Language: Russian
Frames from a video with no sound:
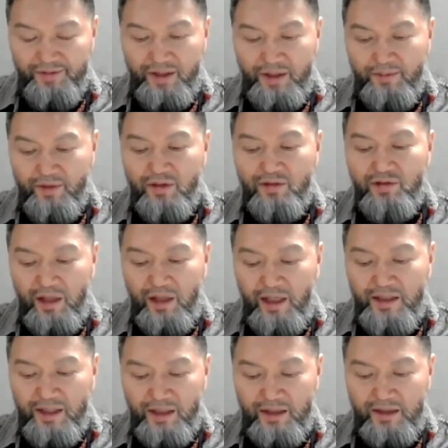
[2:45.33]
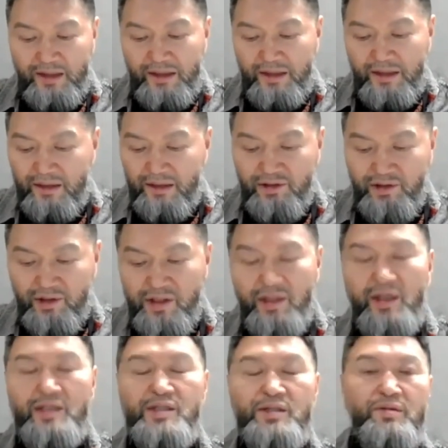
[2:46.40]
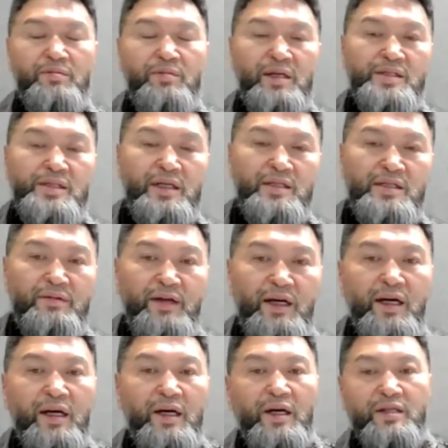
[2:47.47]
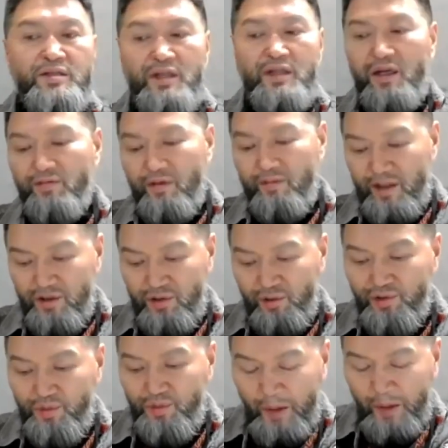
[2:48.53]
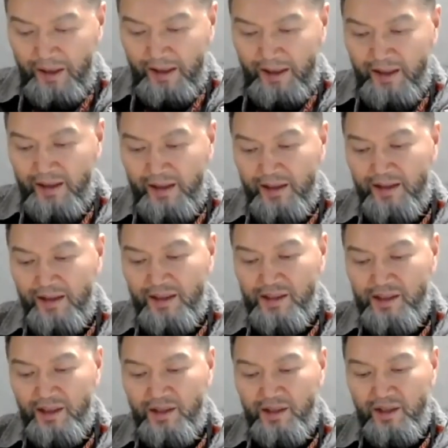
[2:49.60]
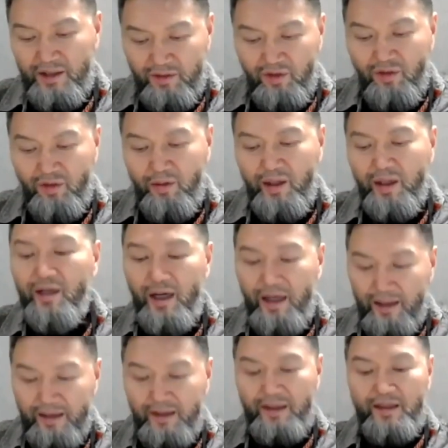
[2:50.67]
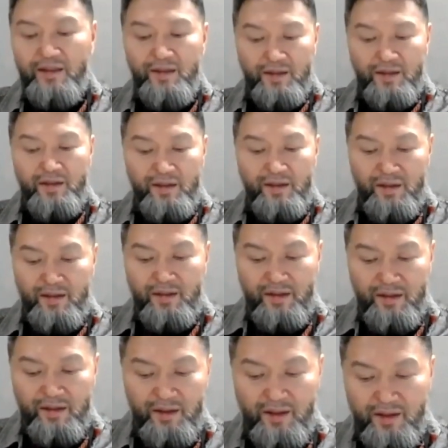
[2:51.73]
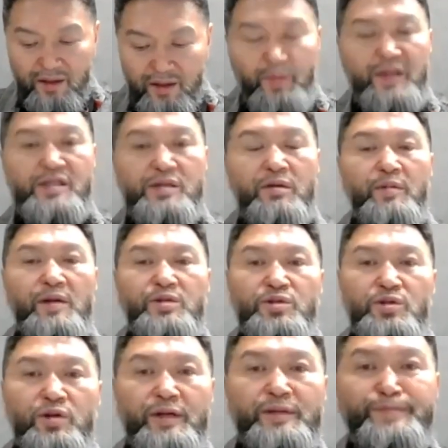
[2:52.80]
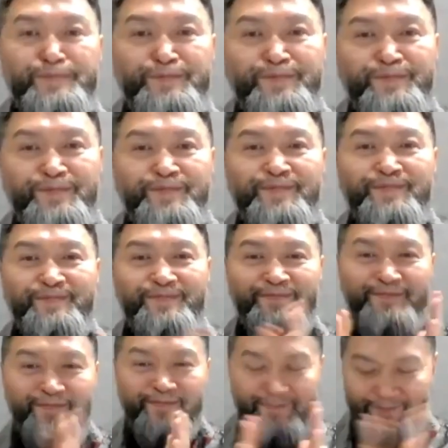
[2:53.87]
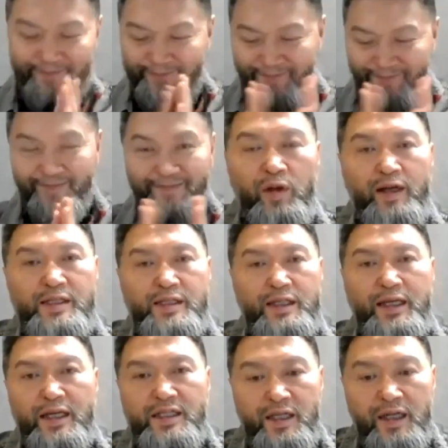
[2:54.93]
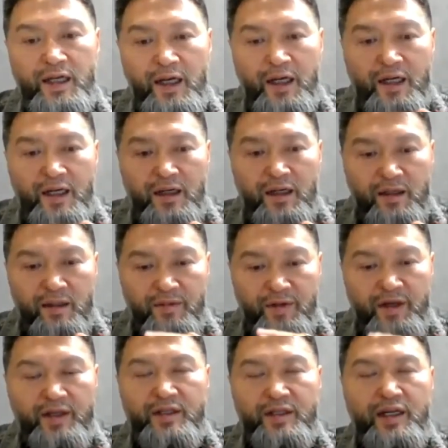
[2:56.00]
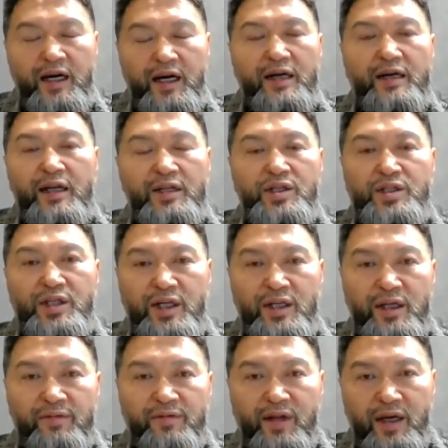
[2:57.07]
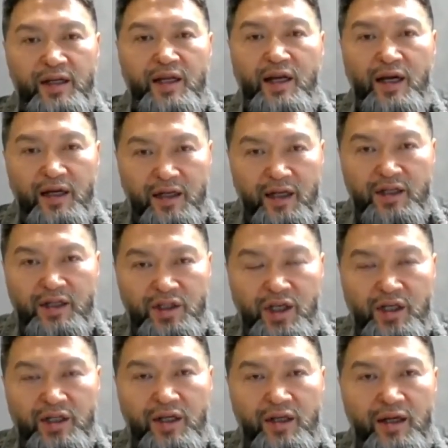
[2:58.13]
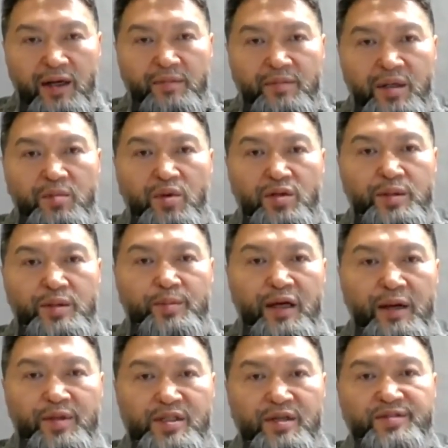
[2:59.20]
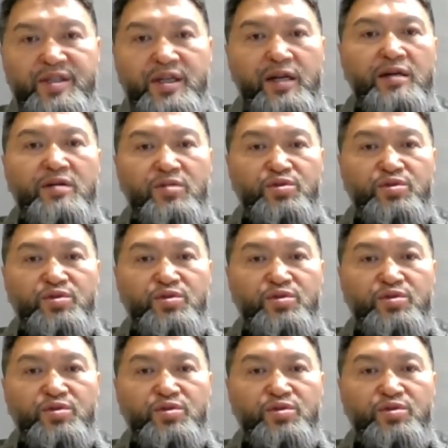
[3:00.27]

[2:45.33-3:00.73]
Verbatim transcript: всем желать 16-го мастерства, желаю вам большого успеха и достичь нового ранга. Спасибо большое. У нас есть верхние ограничения. Благодаря ограничениям да, мы можем добиться всех